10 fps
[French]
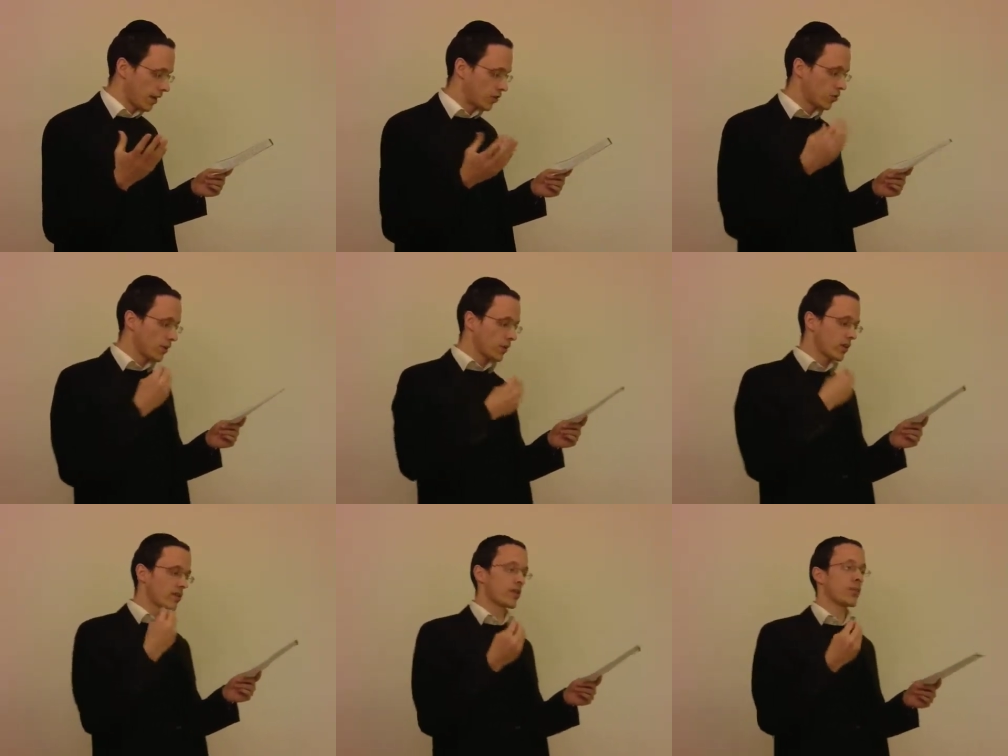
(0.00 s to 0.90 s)
donc maintenant,
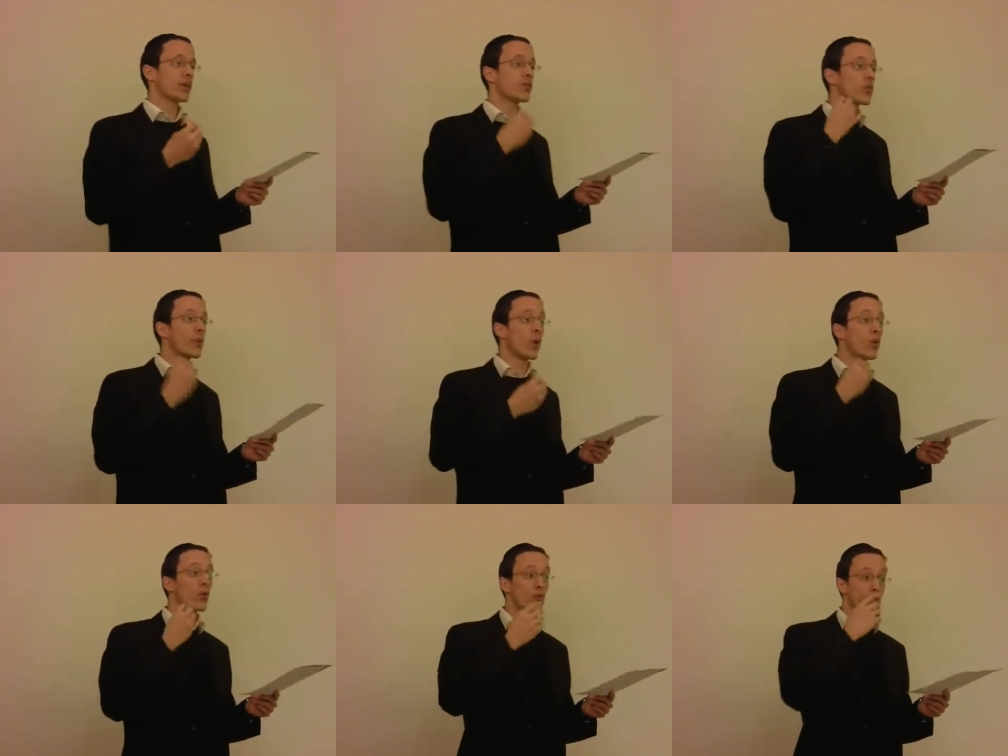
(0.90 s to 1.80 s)
qu'est-ce qui se passe Que
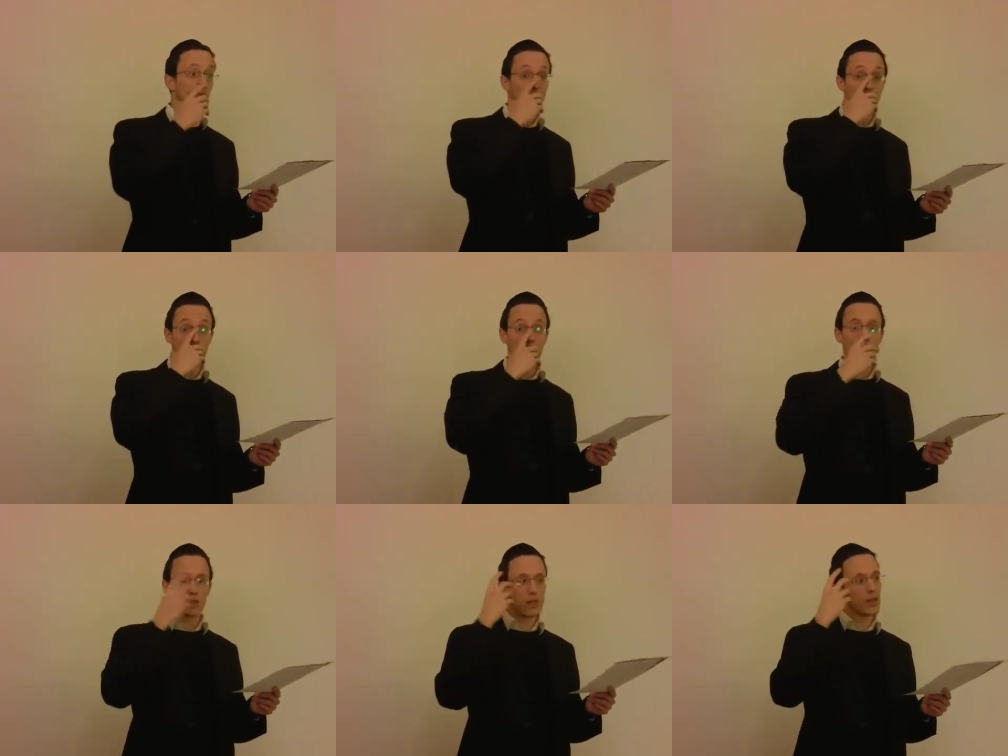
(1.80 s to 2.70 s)
Paro voit un
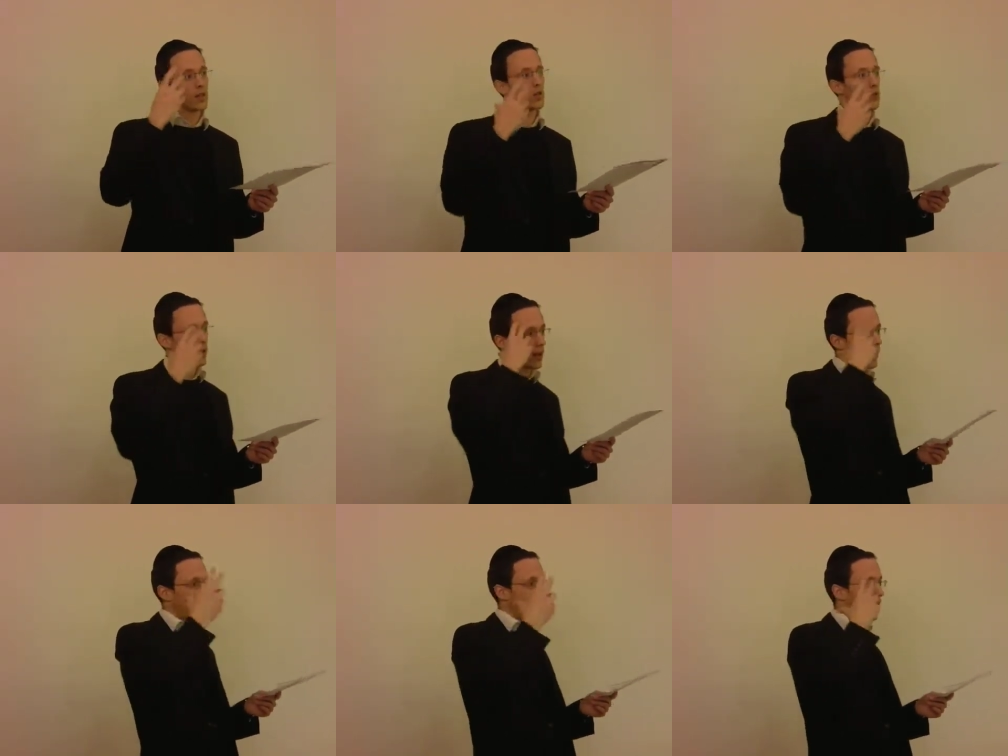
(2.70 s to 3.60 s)
homme qui est euh,
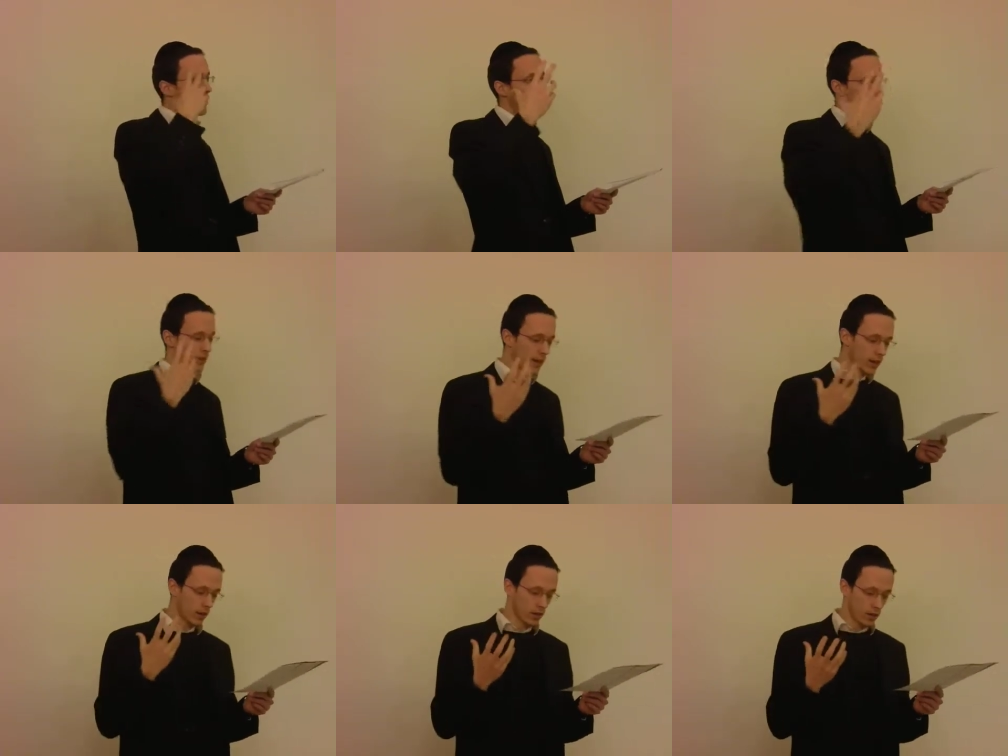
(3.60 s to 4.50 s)
Chacham, intègre,